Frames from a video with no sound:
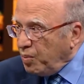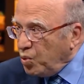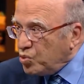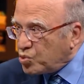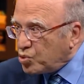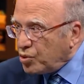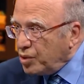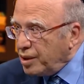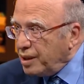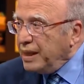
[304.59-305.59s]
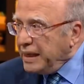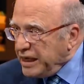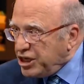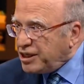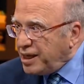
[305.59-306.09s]
unsuru
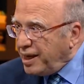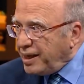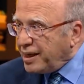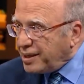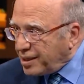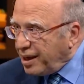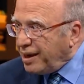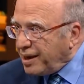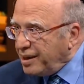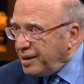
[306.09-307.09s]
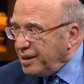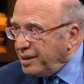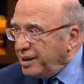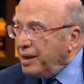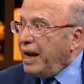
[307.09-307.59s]
işleyerek Tanrı'nın
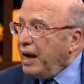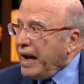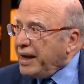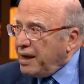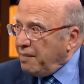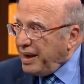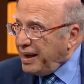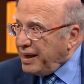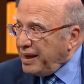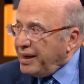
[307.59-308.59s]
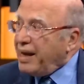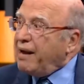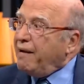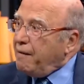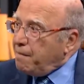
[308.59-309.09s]

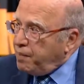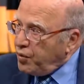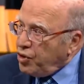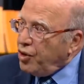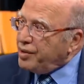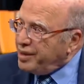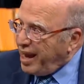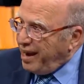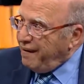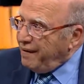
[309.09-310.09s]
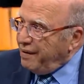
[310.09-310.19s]
egemenliğine bu yönde